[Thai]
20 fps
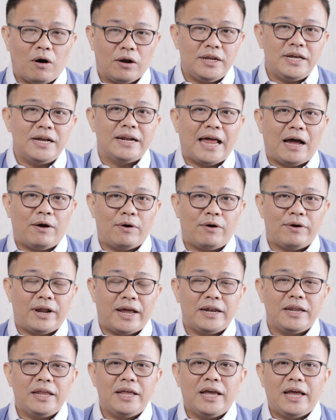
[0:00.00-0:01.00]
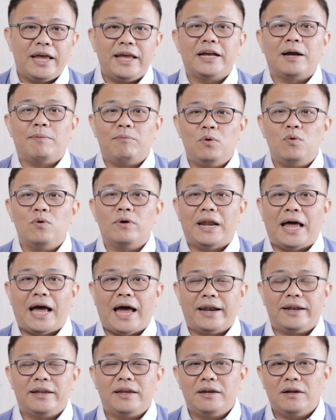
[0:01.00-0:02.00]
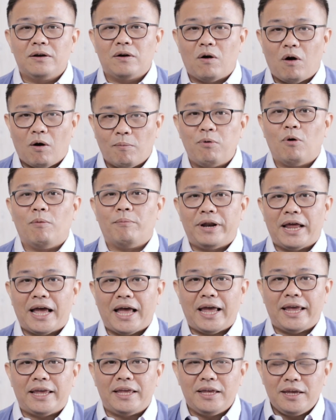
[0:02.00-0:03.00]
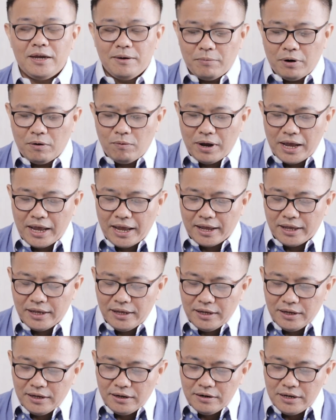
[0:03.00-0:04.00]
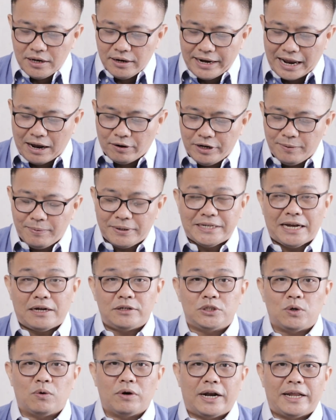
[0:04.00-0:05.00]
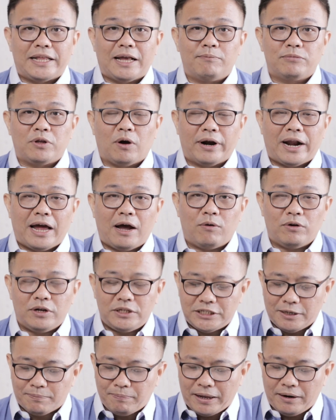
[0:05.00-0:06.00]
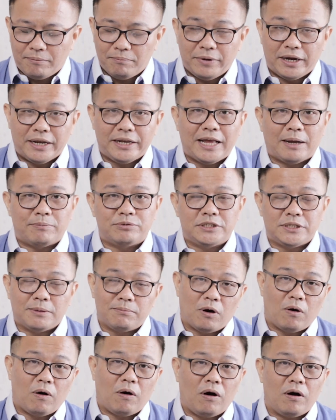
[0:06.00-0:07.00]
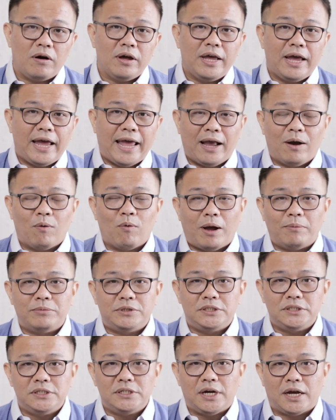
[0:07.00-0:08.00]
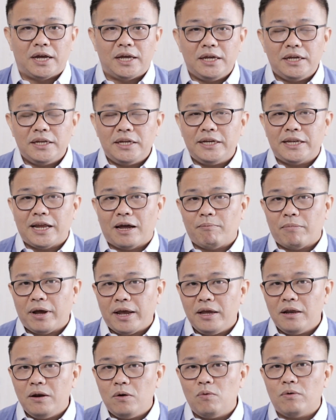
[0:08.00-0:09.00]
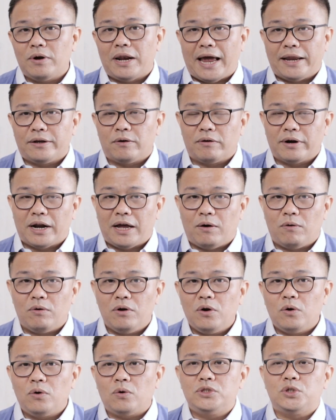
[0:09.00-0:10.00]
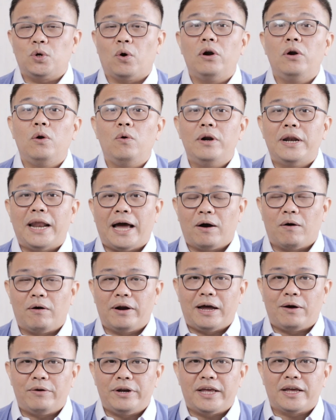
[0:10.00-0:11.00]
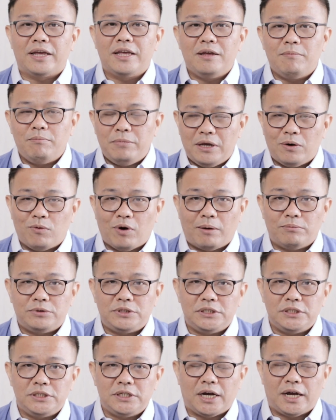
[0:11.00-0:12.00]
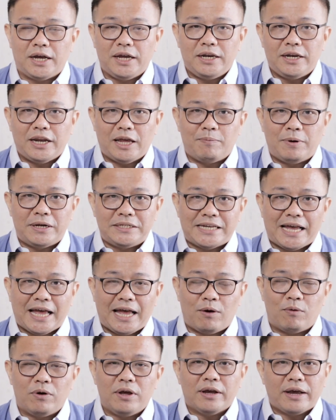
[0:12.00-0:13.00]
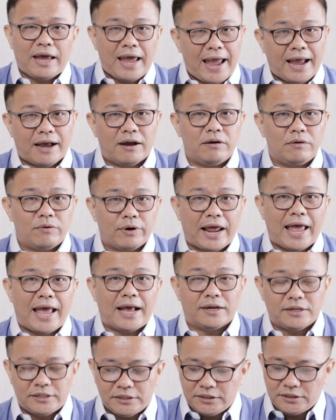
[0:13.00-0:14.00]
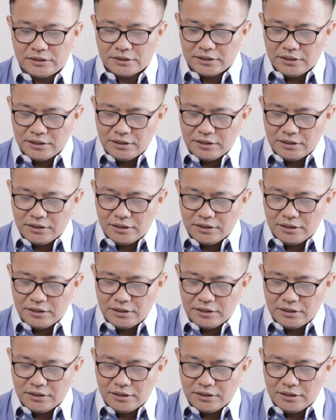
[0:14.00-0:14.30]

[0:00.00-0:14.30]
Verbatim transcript: บอกเรื่องราวเหล่านั้นให้กับลูกหลาน ของผมได้เพราะว่าเรื่องราวที่พระเจ้าทรงกระทำต่อเราจะเป็นเหมือนกับสมอแห่งความเชื่อที่ทำให้ลูกหลานของเราชนรุ่นหลังของเราเนี่ยมีความเชื่อในพระเจ้าแข็งแรงขึ้น